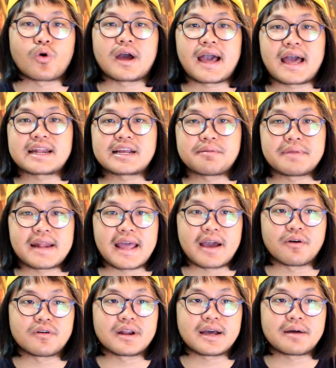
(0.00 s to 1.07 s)
ตกงานกันเป็นแถ
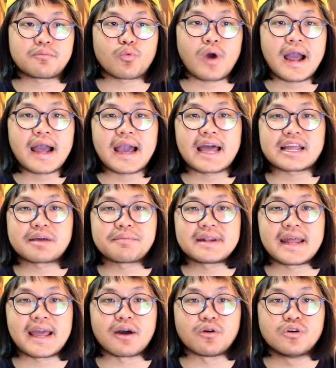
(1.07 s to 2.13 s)
วนะครับว่างงานกันเป็น
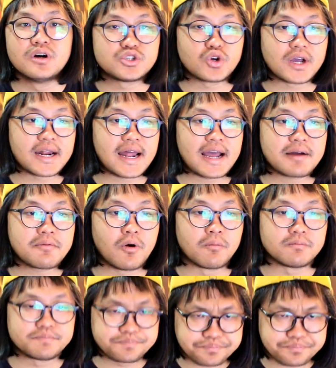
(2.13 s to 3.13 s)
แถว จนกระทั่งผม